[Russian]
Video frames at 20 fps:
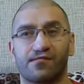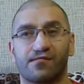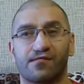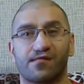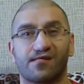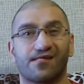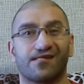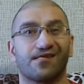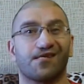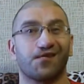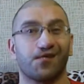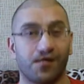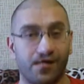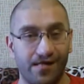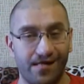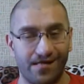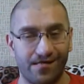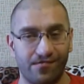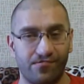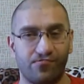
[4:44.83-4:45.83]
к
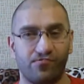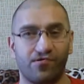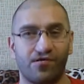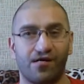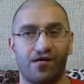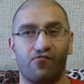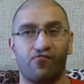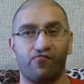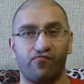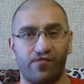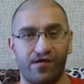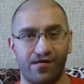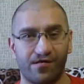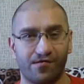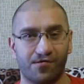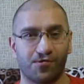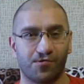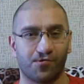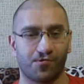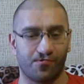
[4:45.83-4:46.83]
сожалению, я
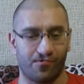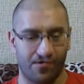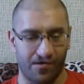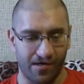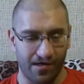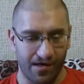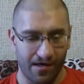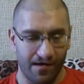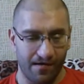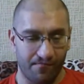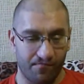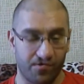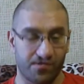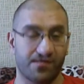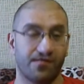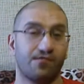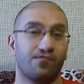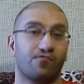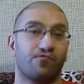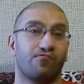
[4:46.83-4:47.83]
уверен, что
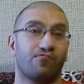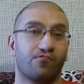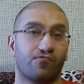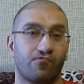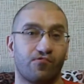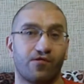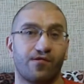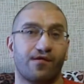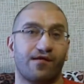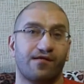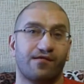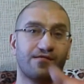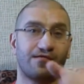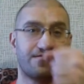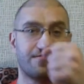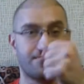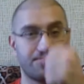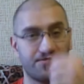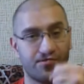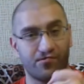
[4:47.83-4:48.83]
после Нового года
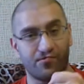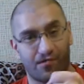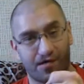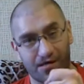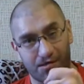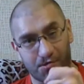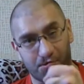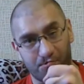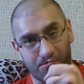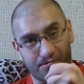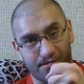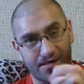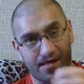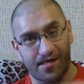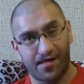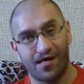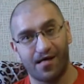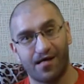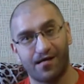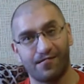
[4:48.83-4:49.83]
все начнут
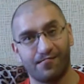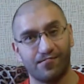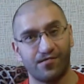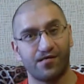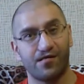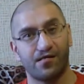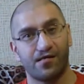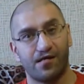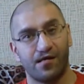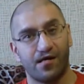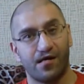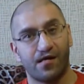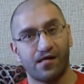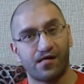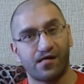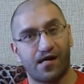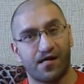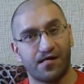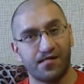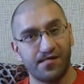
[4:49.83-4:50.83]
затягивать,
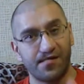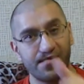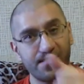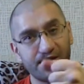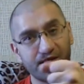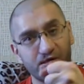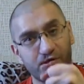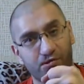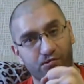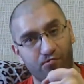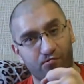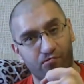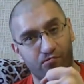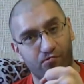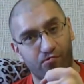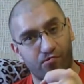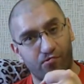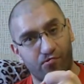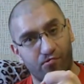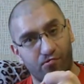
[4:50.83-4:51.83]
как сисечку
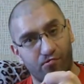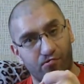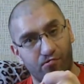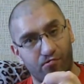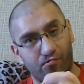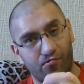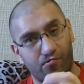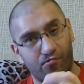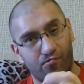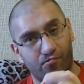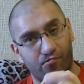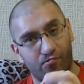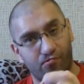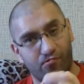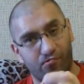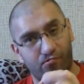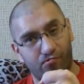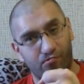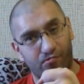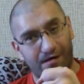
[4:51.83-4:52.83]

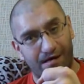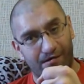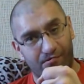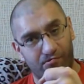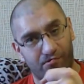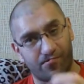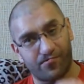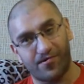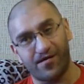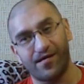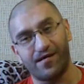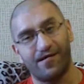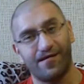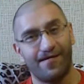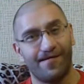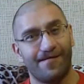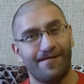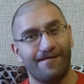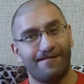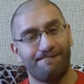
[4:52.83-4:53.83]
у коровки,
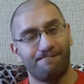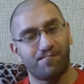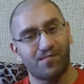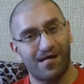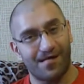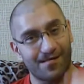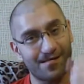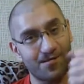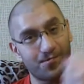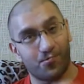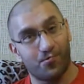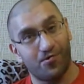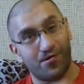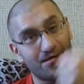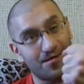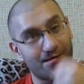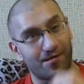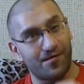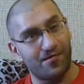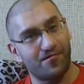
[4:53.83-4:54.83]
когда
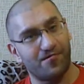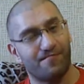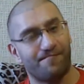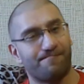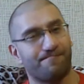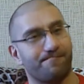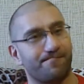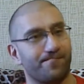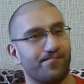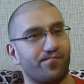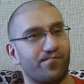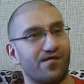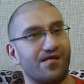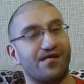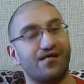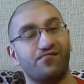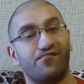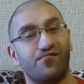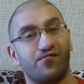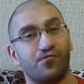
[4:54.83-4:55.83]
доят ее,
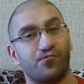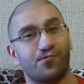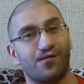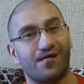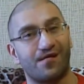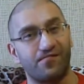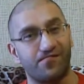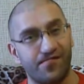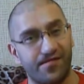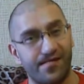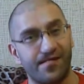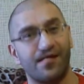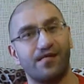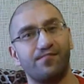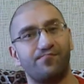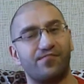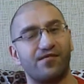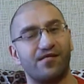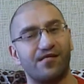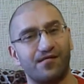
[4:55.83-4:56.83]
и все-таки все
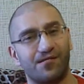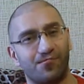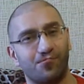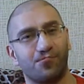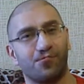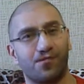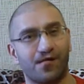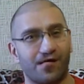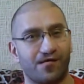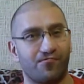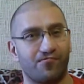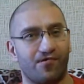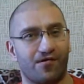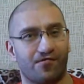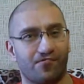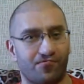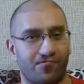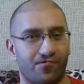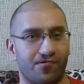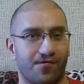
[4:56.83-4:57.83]
перейдут на
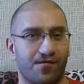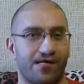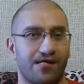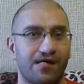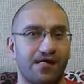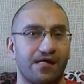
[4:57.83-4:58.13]
QR-код.